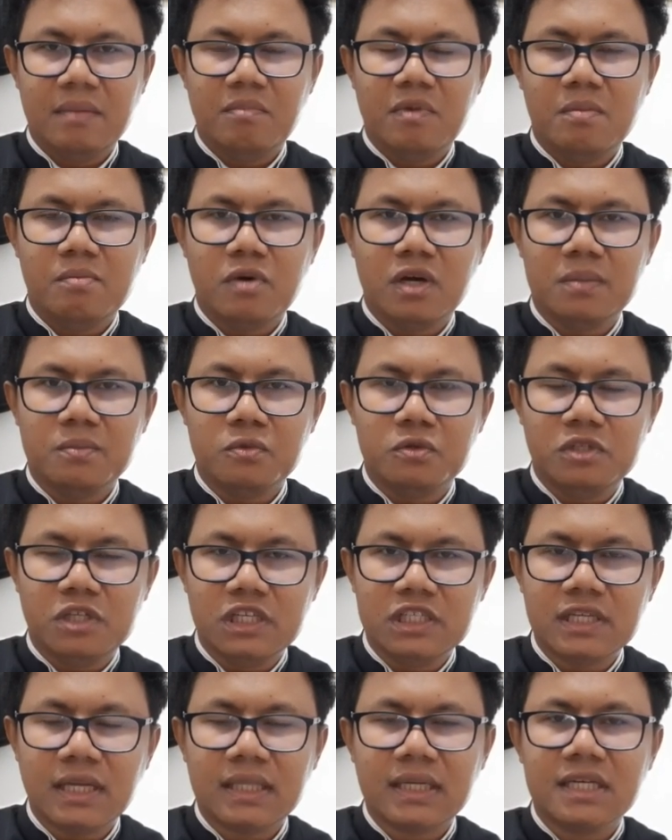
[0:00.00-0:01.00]
membuat
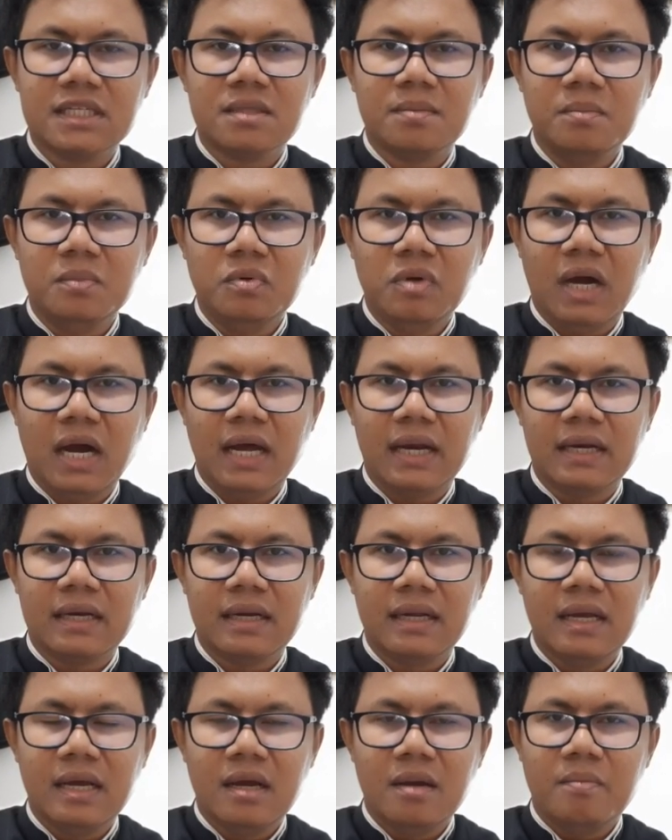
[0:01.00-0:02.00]
mujizat kesembuhan,